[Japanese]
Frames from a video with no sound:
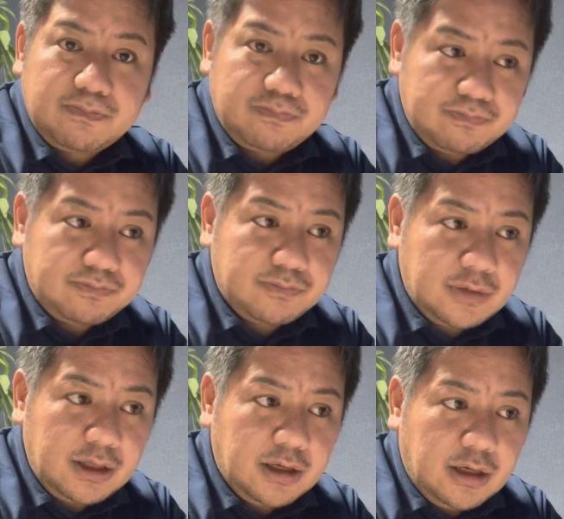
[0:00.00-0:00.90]
うん、
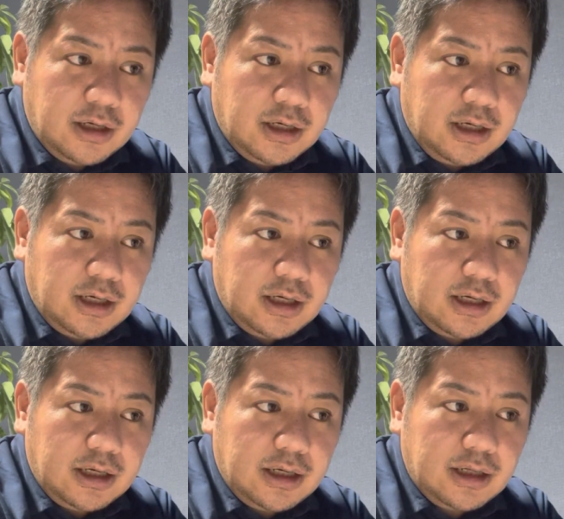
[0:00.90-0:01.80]
で、
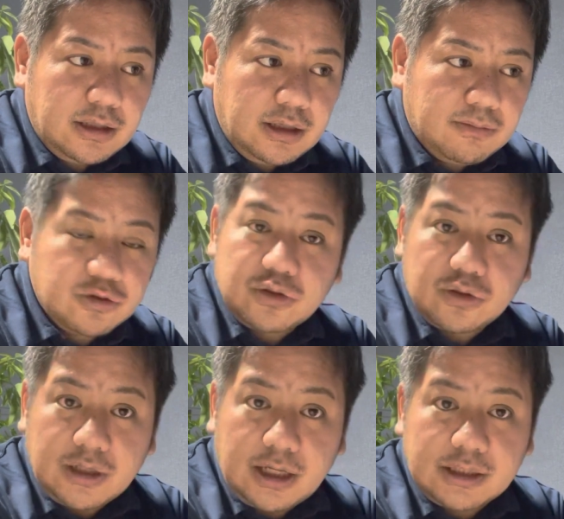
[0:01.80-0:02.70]
えー、ね、もちろんそう
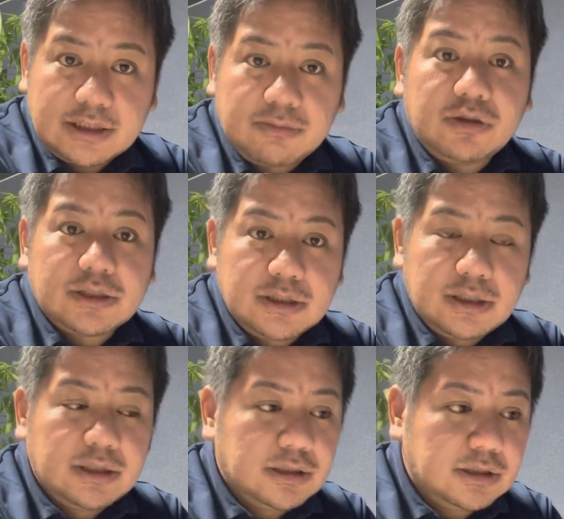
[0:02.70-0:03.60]
いった形でもいいですし、
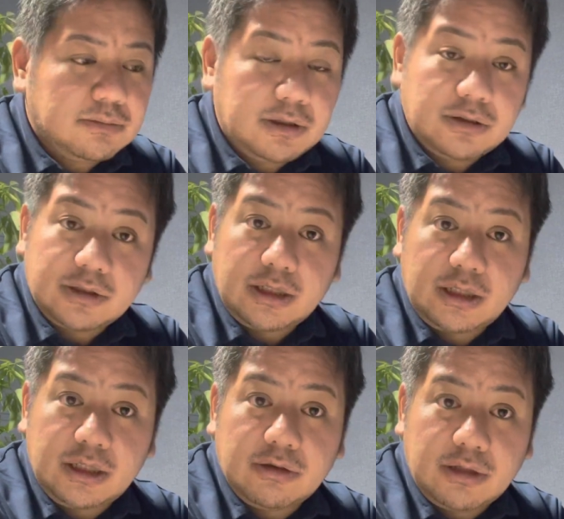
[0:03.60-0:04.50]
えー、まあ、具体
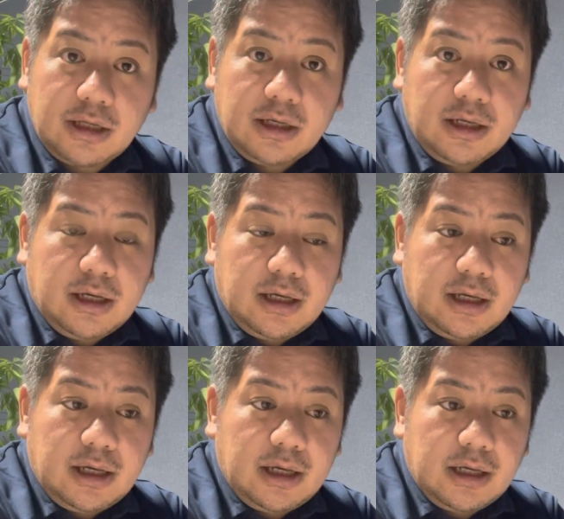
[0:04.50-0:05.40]
的にはね、
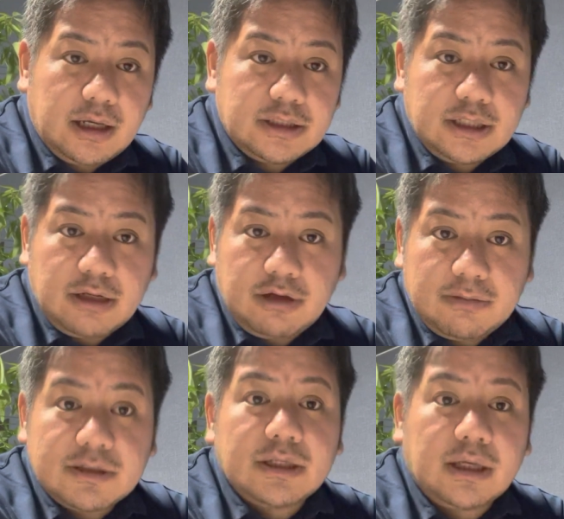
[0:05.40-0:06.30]
えー、事例は言い
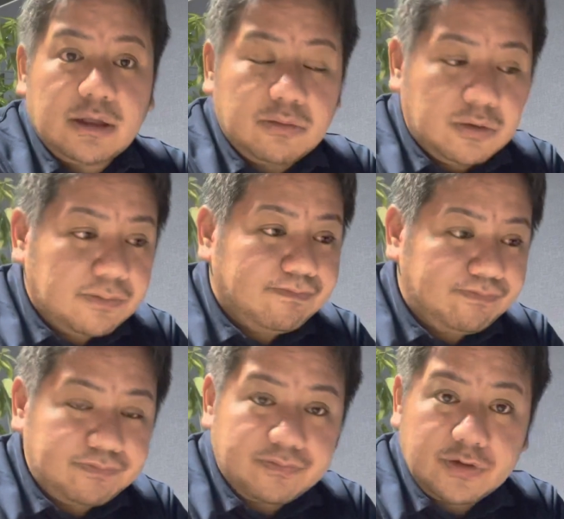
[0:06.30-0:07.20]
ませんけれども、う
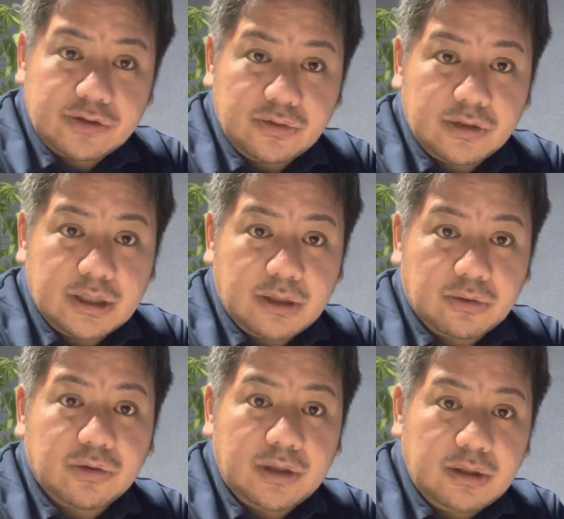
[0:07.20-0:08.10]
ん、そういったこ
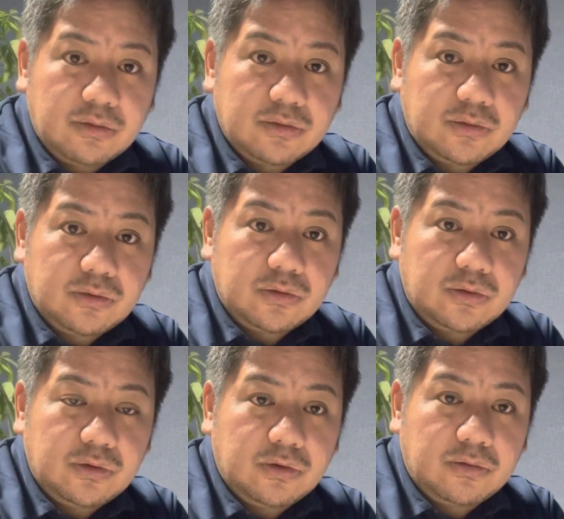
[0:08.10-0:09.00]
とでのどんどん
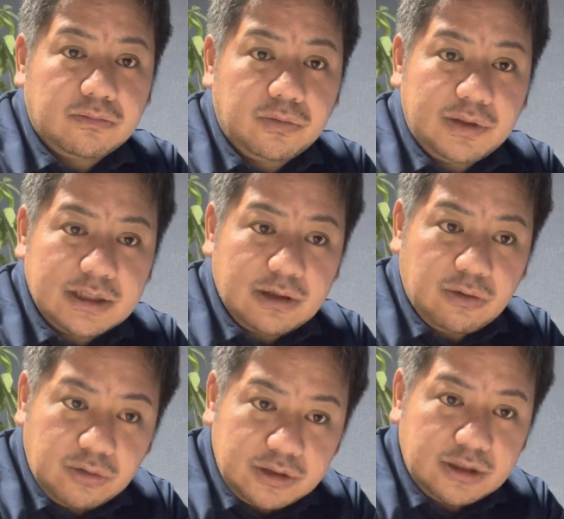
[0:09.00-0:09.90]
どんどんもう皆さん
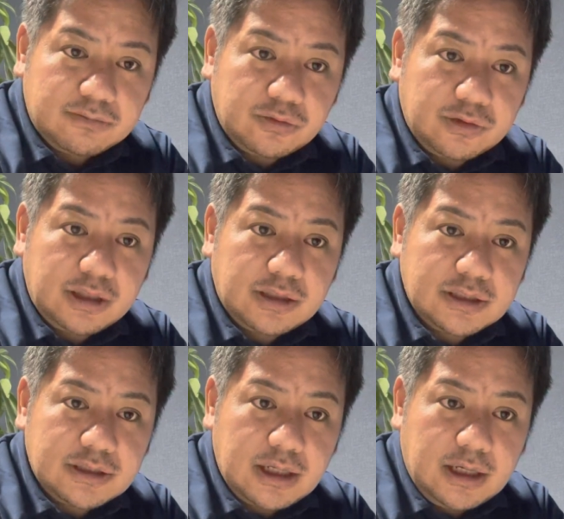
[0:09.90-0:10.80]
が起きてる問題に対
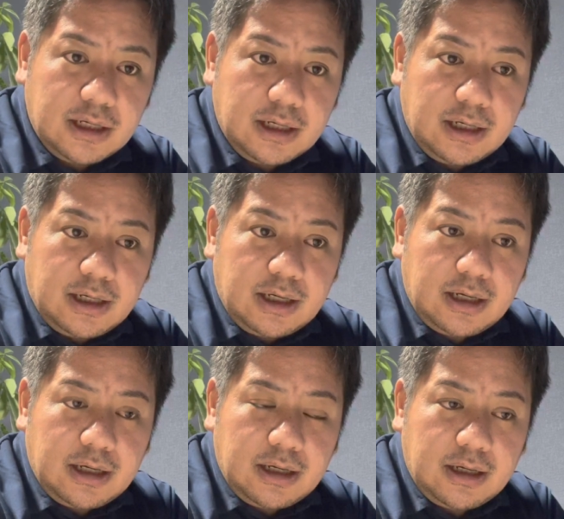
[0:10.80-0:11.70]
して、
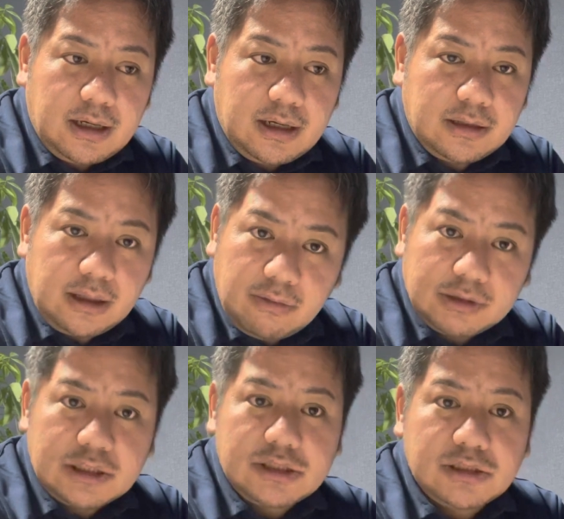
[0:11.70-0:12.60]
えー、ね、
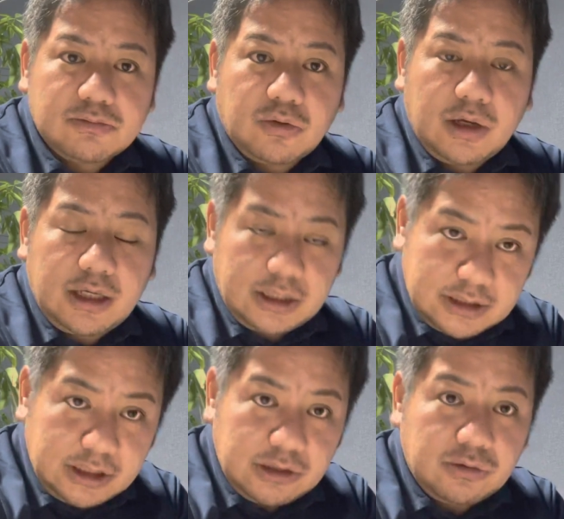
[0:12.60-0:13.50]
私自身も解決
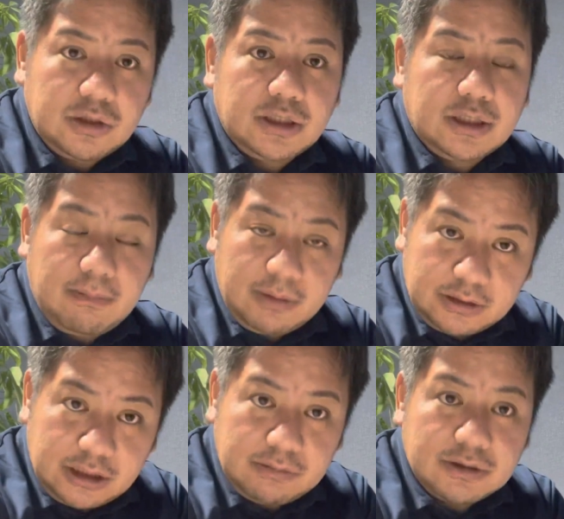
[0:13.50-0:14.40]
できるように頑張っ
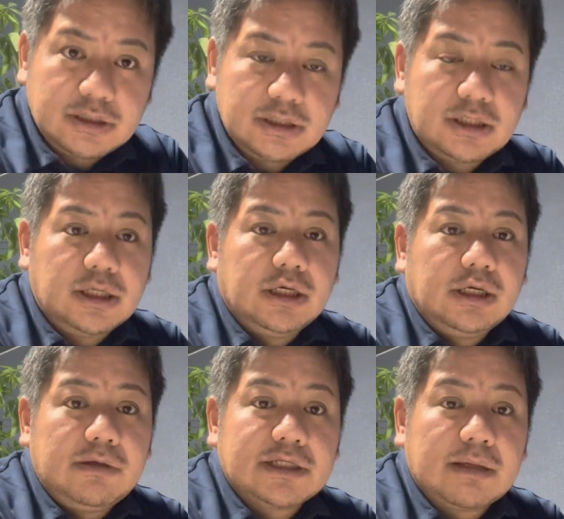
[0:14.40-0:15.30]
ていきますし
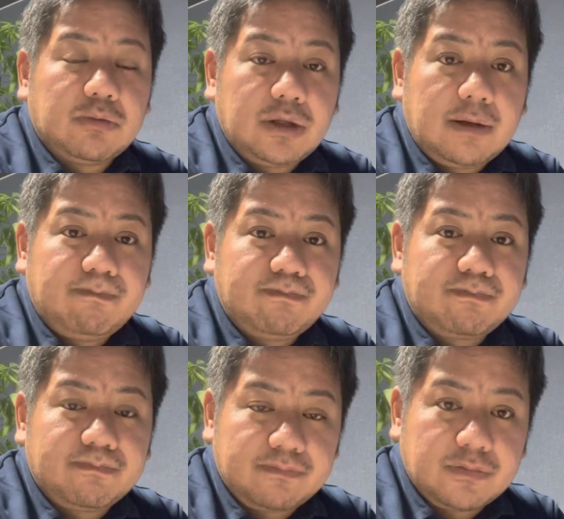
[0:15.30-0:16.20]
皆さんもね、
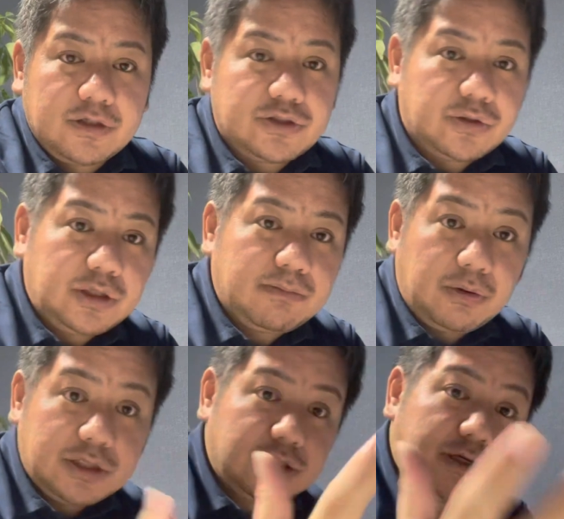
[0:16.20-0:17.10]
うん、一緒に、まあ、
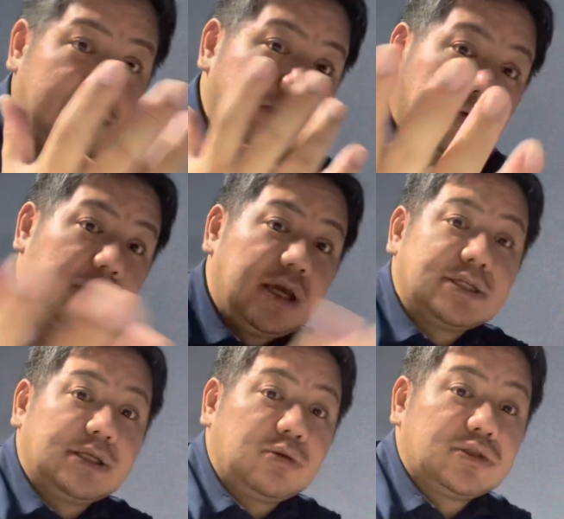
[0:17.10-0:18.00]
同じクラブの経営
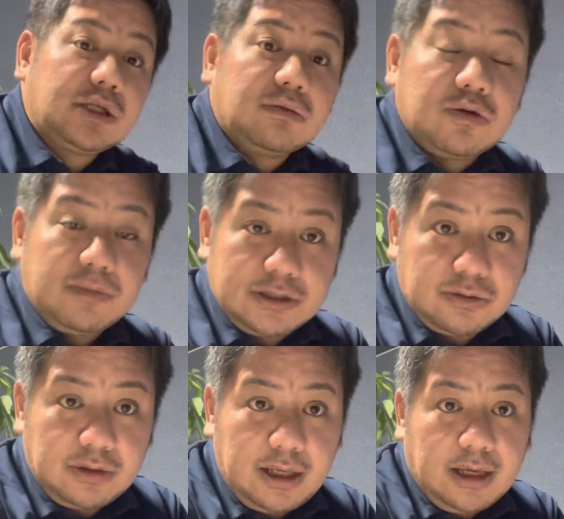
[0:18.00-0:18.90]
者同士だと思います
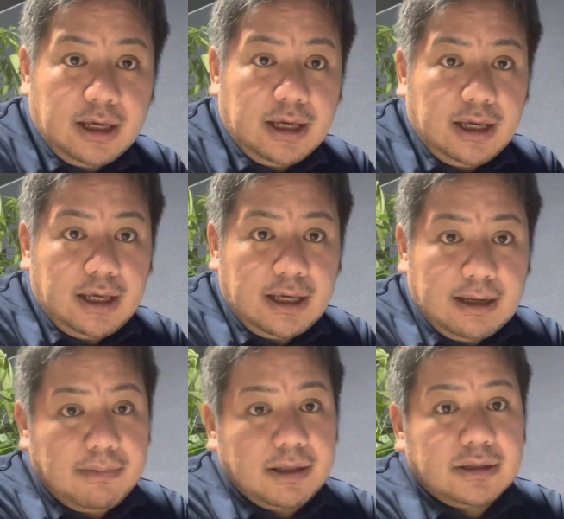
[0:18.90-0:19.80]
ので、えー、
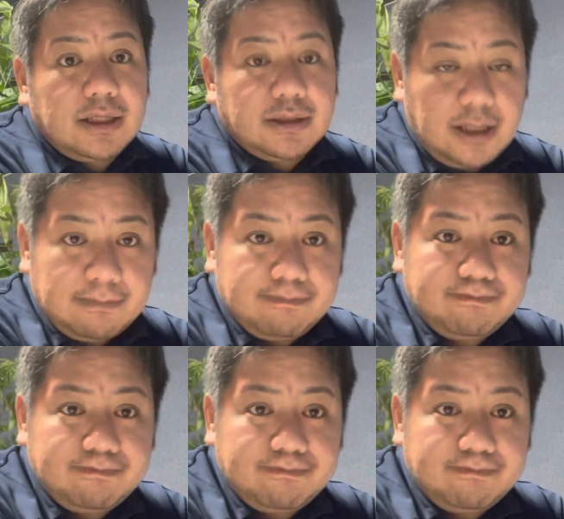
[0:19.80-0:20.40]
頑張っていって